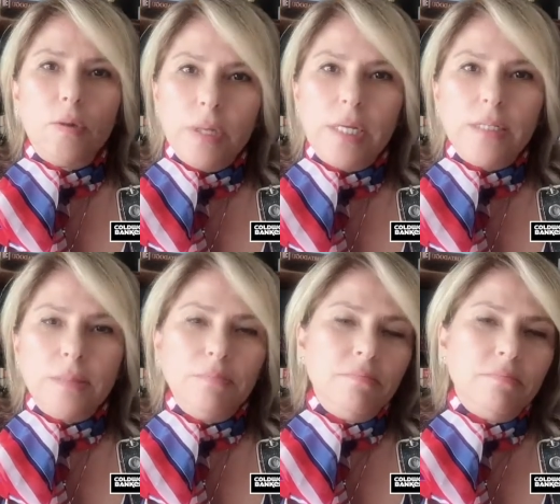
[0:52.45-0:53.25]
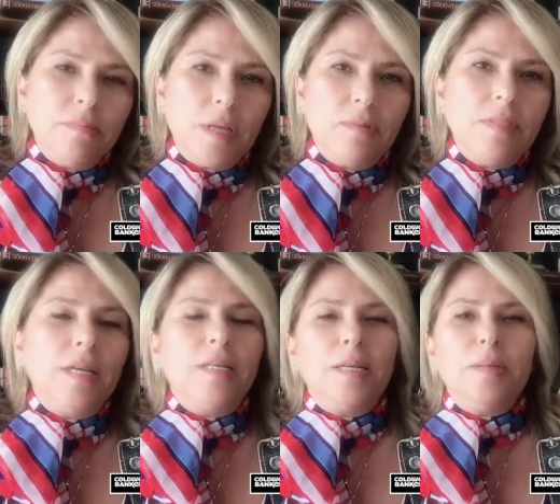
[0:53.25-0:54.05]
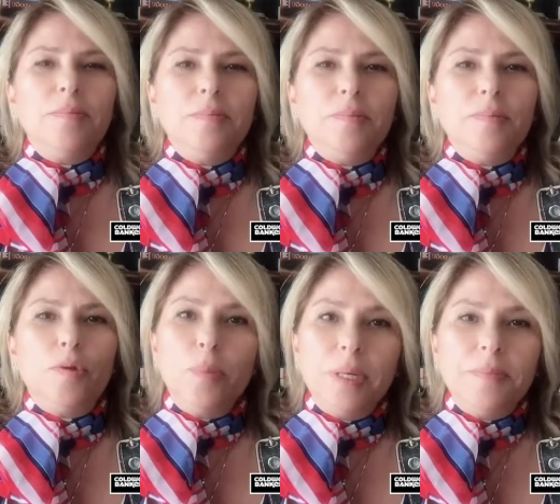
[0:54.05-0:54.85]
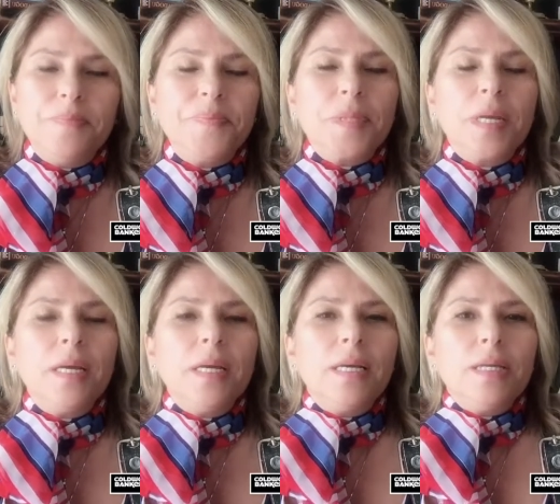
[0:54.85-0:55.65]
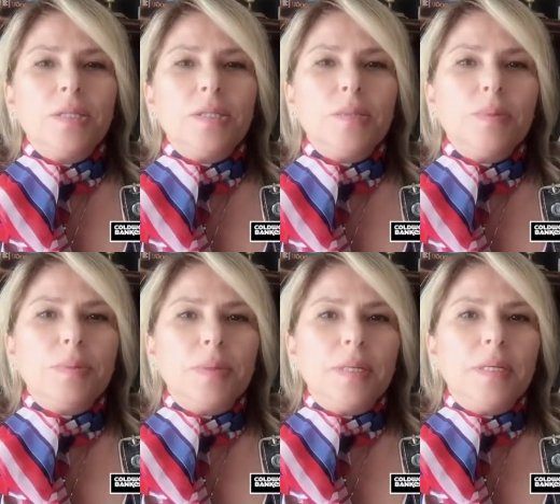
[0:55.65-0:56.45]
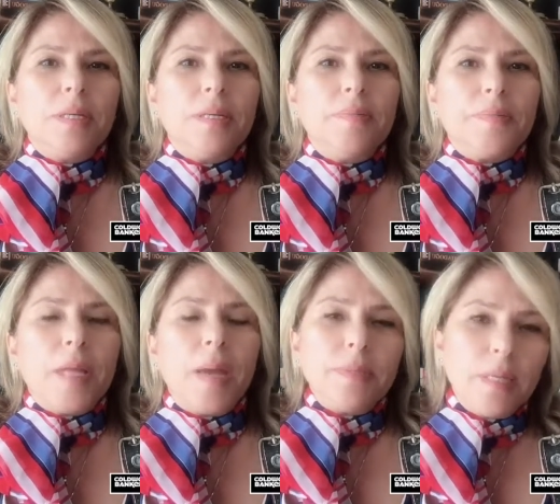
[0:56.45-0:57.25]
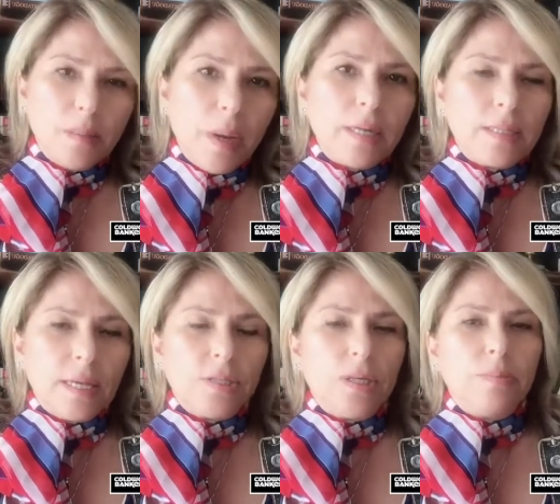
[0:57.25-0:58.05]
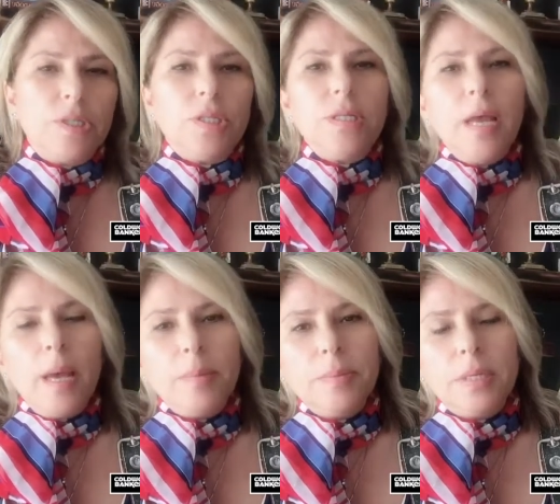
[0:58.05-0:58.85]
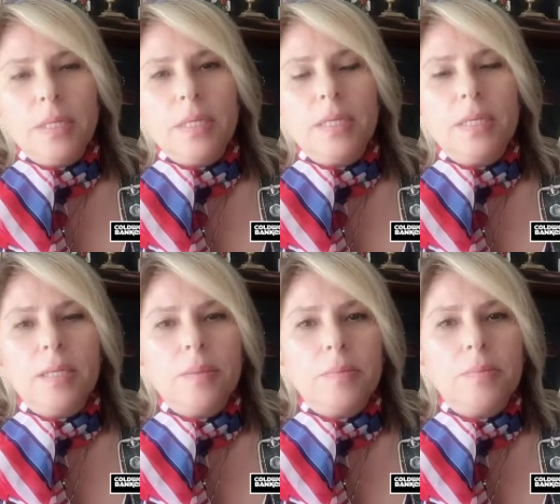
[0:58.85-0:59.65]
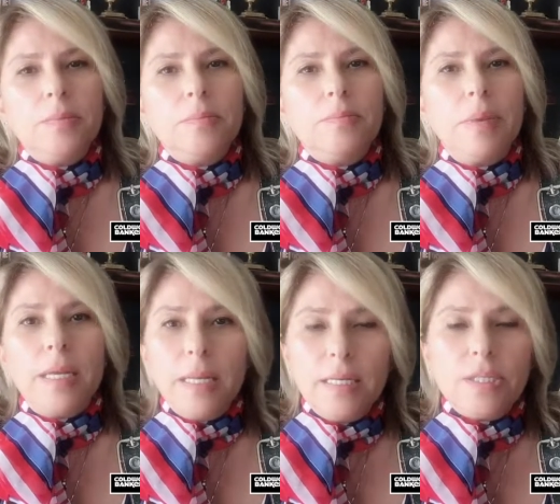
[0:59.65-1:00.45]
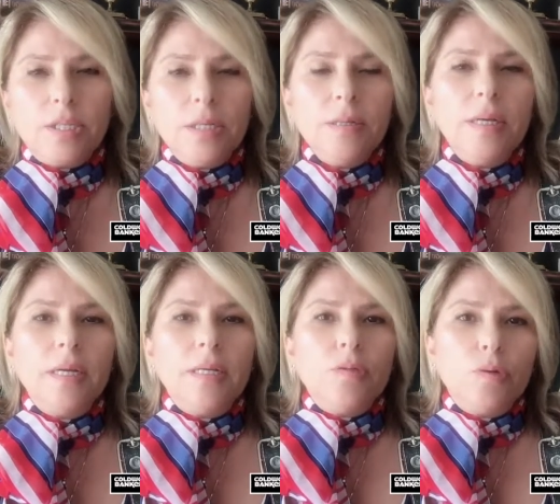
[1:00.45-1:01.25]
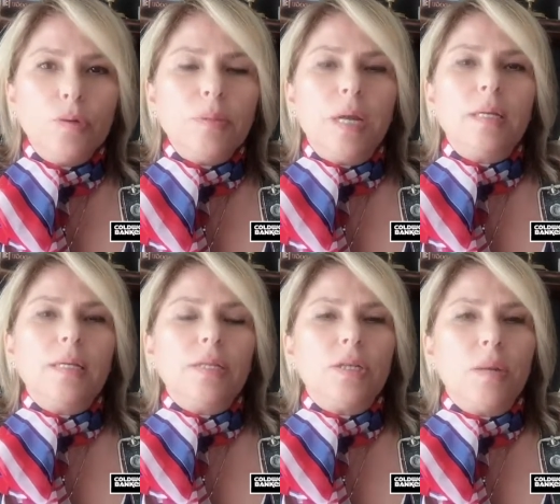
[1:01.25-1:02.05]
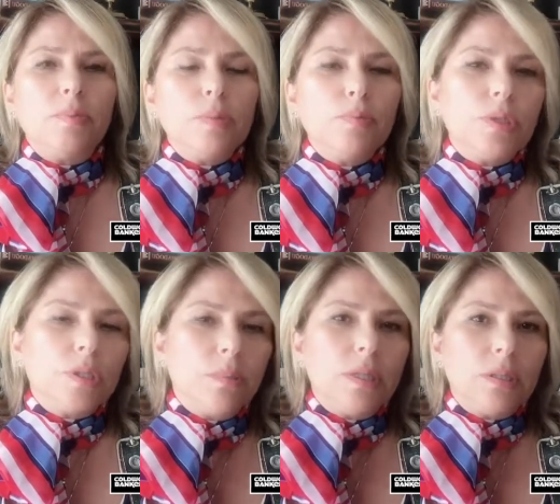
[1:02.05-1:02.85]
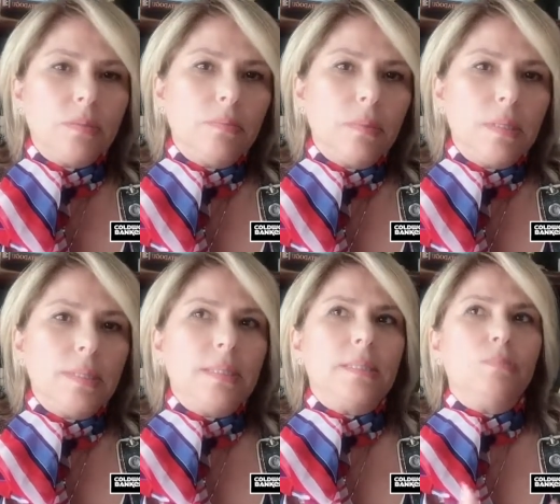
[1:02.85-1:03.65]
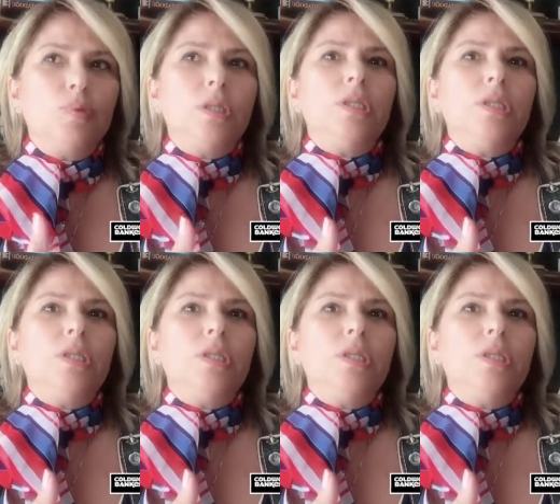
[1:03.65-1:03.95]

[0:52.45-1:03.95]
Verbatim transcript: öneririm, tavsiye ederim, umarım. Şimdi e, hem hanım arkadaşlarım için hem e, beyler için Diyorum ki arkadaşlar biz bu işi meş, mes, bu